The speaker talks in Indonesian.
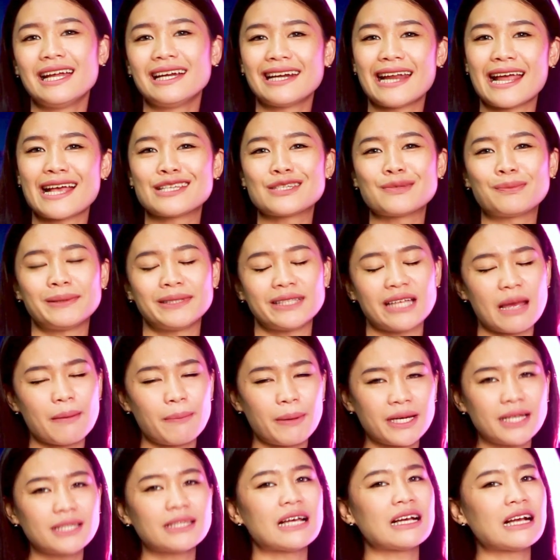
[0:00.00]
Nah, seperti apa
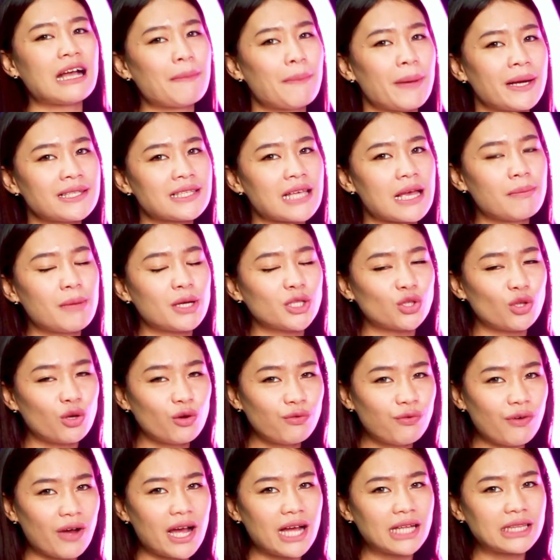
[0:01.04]
nih tanggapan sahabat
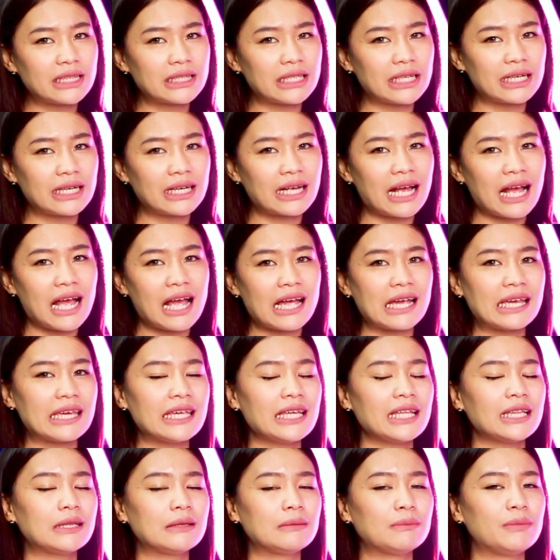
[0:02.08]
Nova
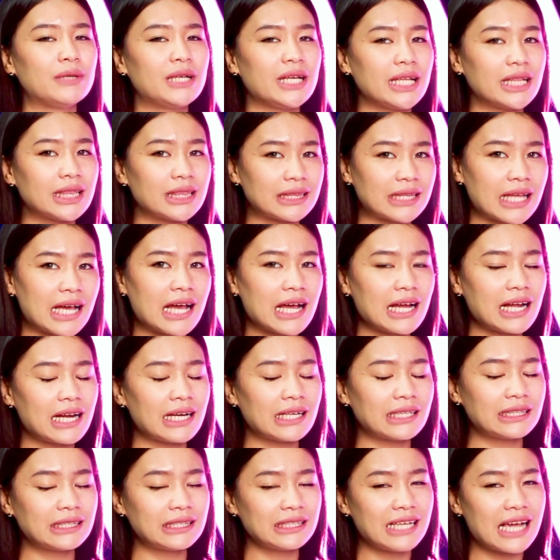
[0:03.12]
terkait berita
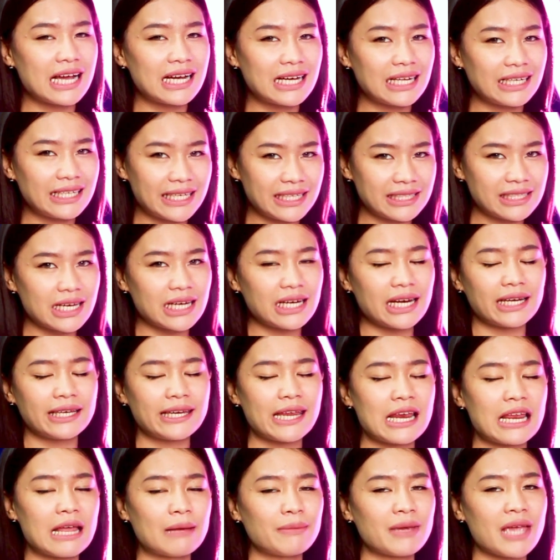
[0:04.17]
gagal ginjal yang
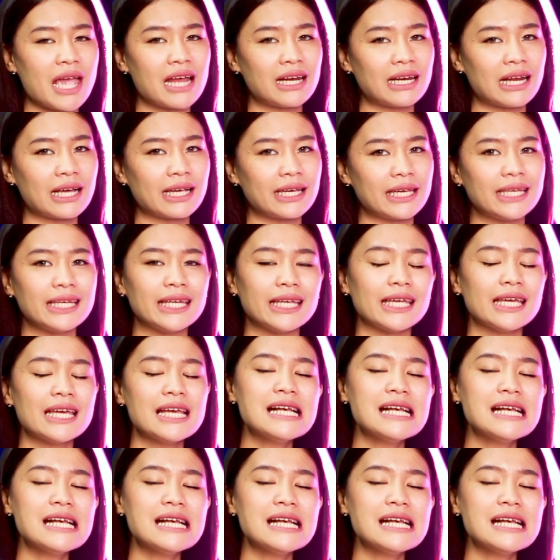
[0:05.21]
dialami anak ini?